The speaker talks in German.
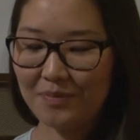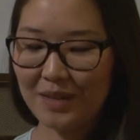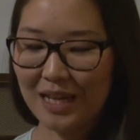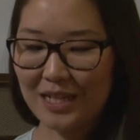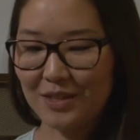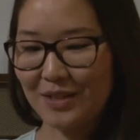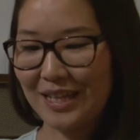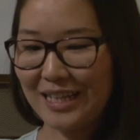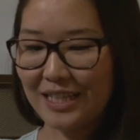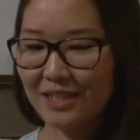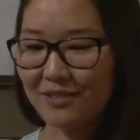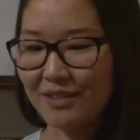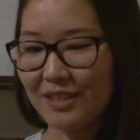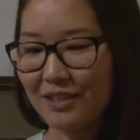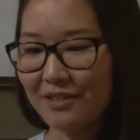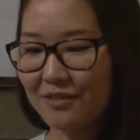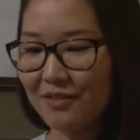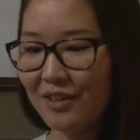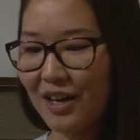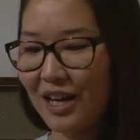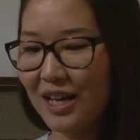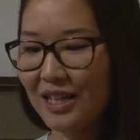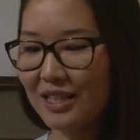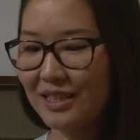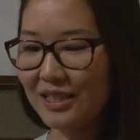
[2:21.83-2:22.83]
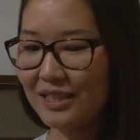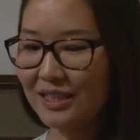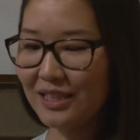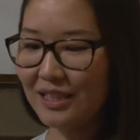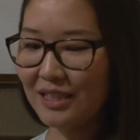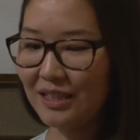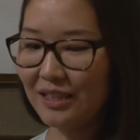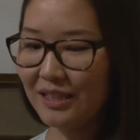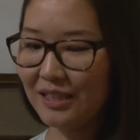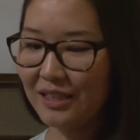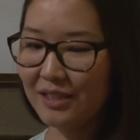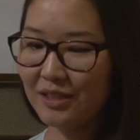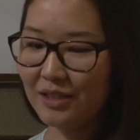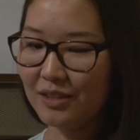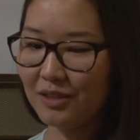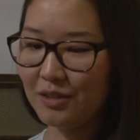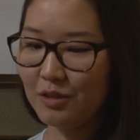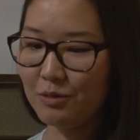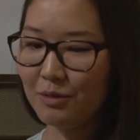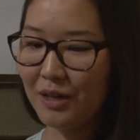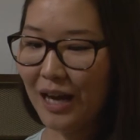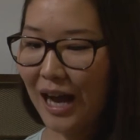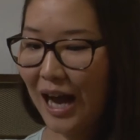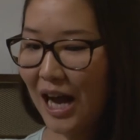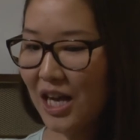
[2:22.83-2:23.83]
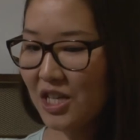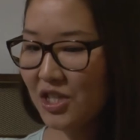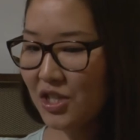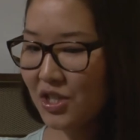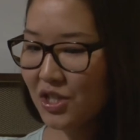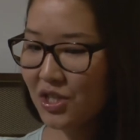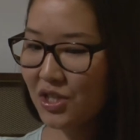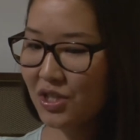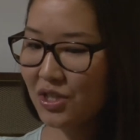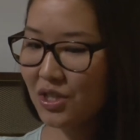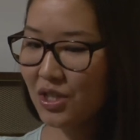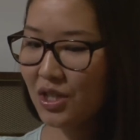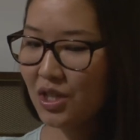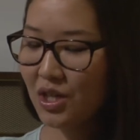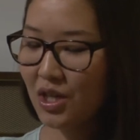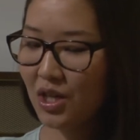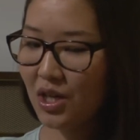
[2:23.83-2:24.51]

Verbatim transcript: also entweder waren die dann überrascht